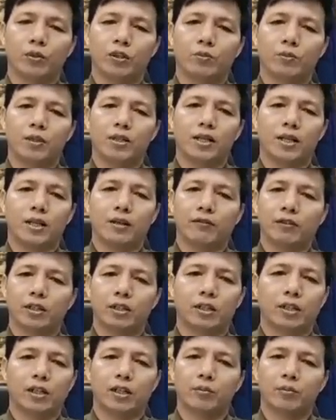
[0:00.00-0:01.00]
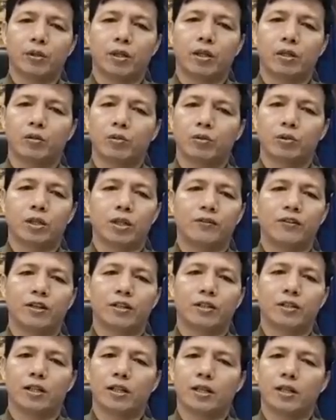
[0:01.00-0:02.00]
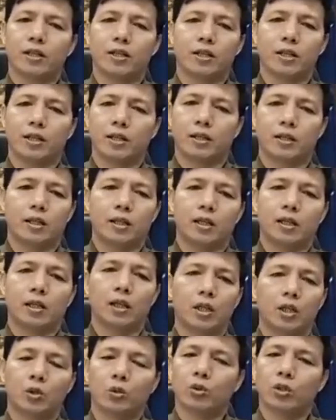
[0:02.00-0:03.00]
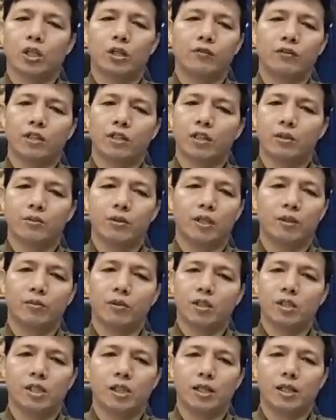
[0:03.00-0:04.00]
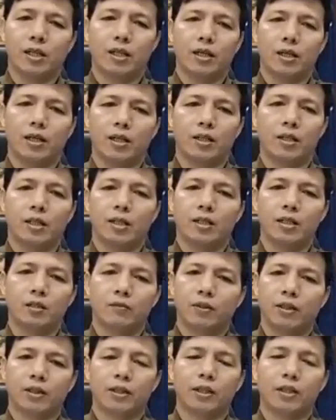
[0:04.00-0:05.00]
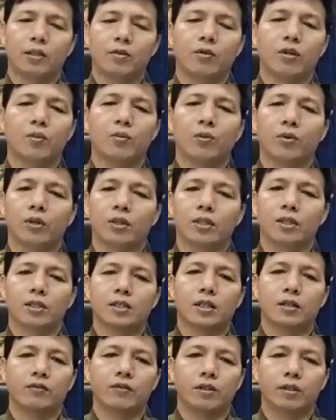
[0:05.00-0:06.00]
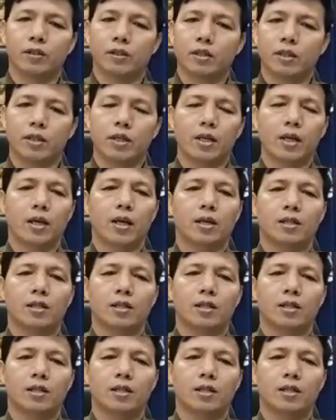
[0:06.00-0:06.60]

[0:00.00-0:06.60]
ऑफिस में जा रहे हैं थ्राक में कुछ लेवरस लेके जा रहे थे तो उनका भी छवि हमने छीन लिया है ये अच्छी बात नहीं क्योंकि फॉरेस्ट का सर्विसेज